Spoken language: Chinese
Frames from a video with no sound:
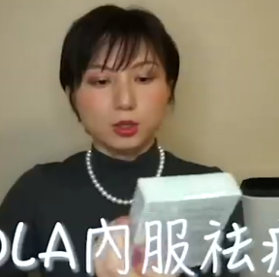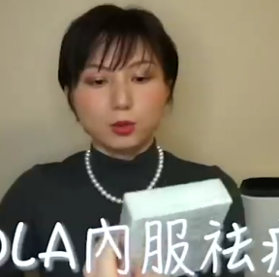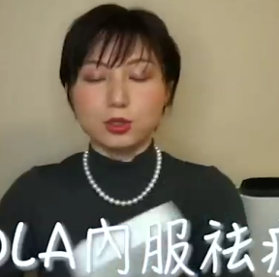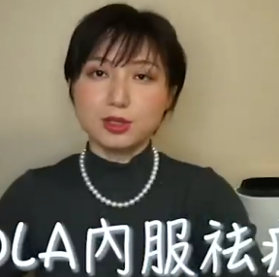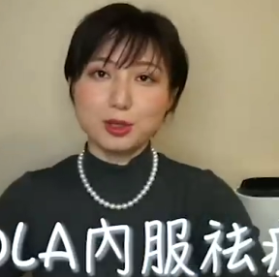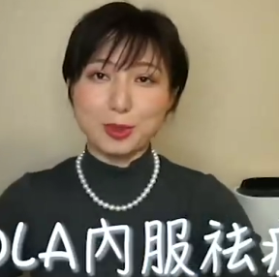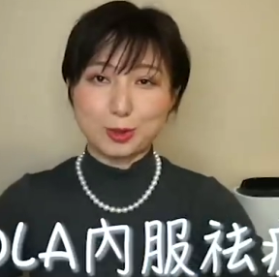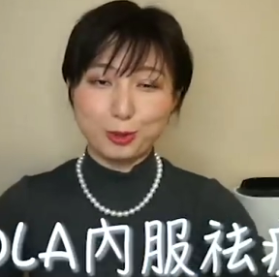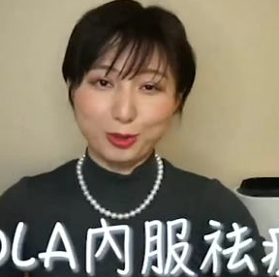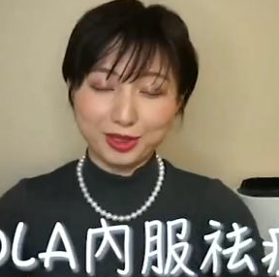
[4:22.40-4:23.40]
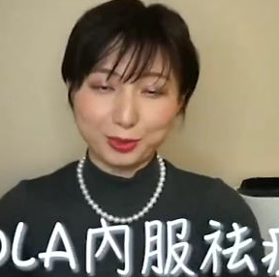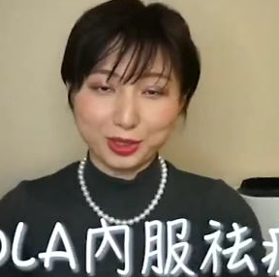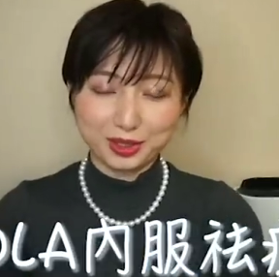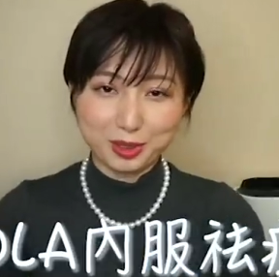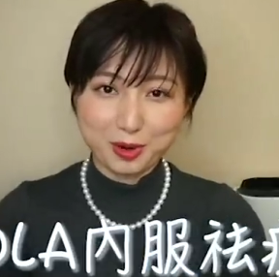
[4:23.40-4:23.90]
我上次买错了，我
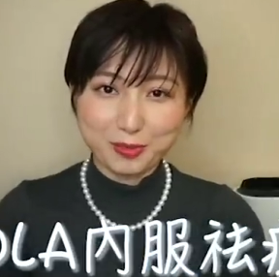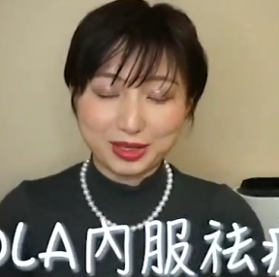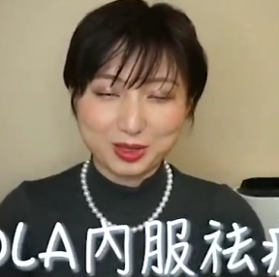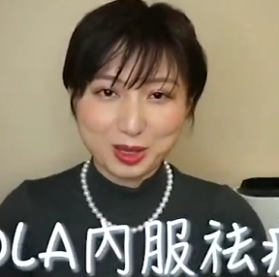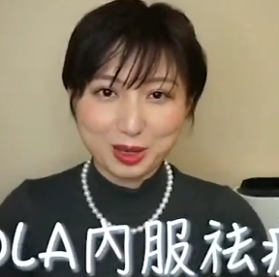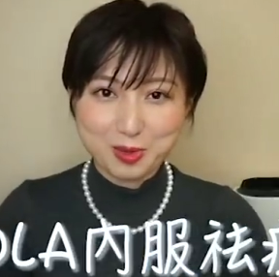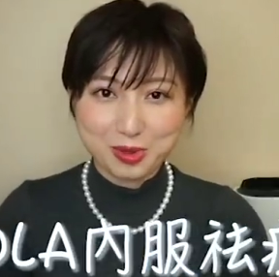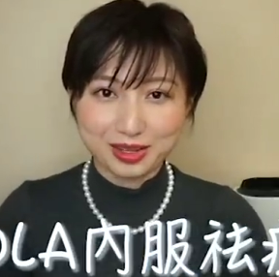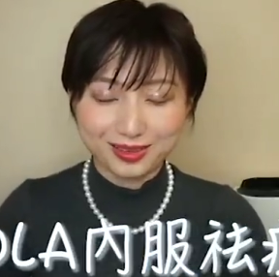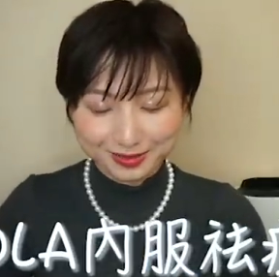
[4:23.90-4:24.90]
给客人买了三个月的。